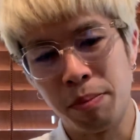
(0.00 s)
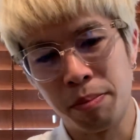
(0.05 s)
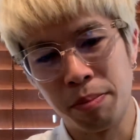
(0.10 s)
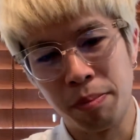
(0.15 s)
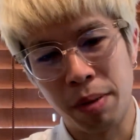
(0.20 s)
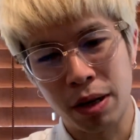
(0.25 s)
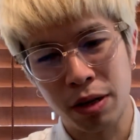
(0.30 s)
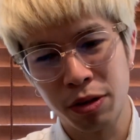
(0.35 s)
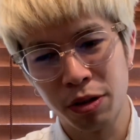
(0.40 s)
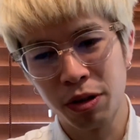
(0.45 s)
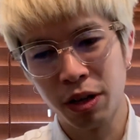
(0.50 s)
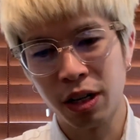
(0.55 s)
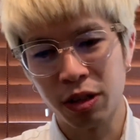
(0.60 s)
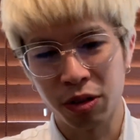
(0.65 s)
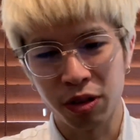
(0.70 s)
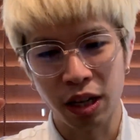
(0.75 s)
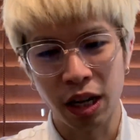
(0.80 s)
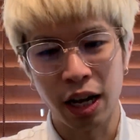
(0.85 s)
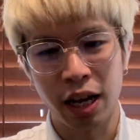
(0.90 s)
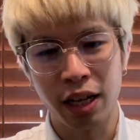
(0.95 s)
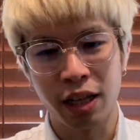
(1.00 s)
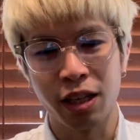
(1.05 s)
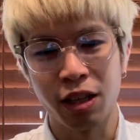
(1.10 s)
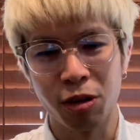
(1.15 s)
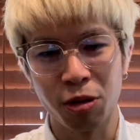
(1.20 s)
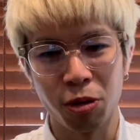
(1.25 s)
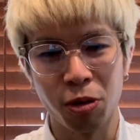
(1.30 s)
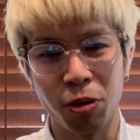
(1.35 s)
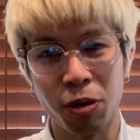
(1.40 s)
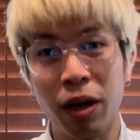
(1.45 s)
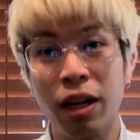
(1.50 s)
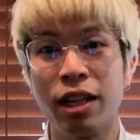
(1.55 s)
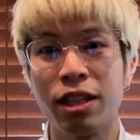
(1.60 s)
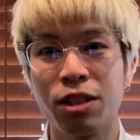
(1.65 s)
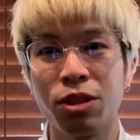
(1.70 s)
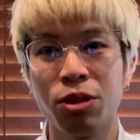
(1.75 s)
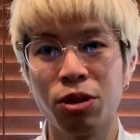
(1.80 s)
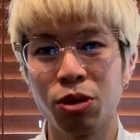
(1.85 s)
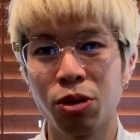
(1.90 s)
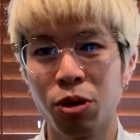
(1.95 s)
バックグラウンドとか背景をお話し
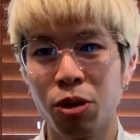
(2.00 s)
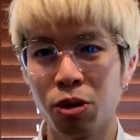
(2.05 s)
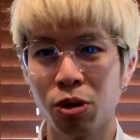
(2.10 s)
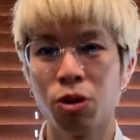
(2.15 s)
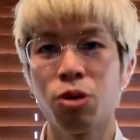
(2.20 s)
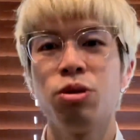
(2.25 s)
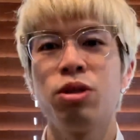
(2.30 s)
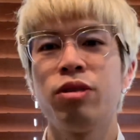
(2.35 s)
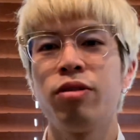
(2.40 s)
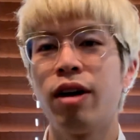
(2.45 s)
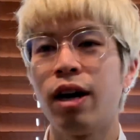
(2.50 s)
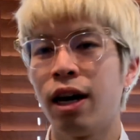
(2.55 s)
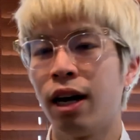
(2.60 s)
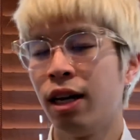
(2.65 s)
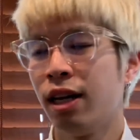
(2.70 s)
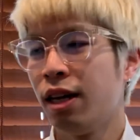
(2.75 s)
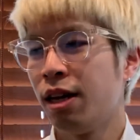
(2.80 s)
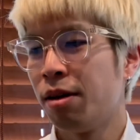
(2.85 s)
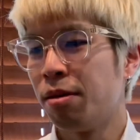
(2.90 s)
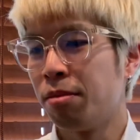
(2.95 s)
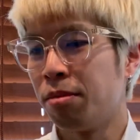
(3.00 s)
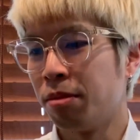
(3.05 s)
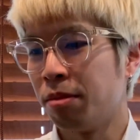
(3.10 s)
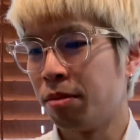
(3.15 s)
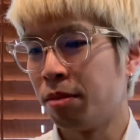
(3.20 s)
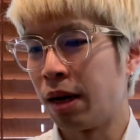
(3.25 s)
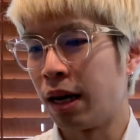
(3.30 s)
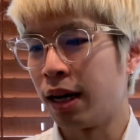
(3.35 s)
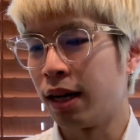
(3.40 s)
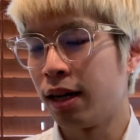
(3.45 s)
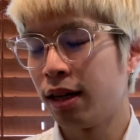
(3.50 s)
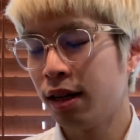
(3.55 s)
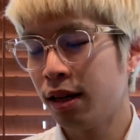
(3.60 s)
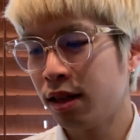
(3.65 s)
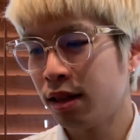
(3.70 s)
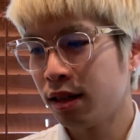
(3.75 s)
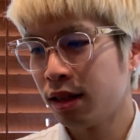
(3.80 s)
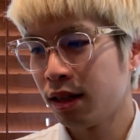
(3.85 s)
すると、当時は、まあ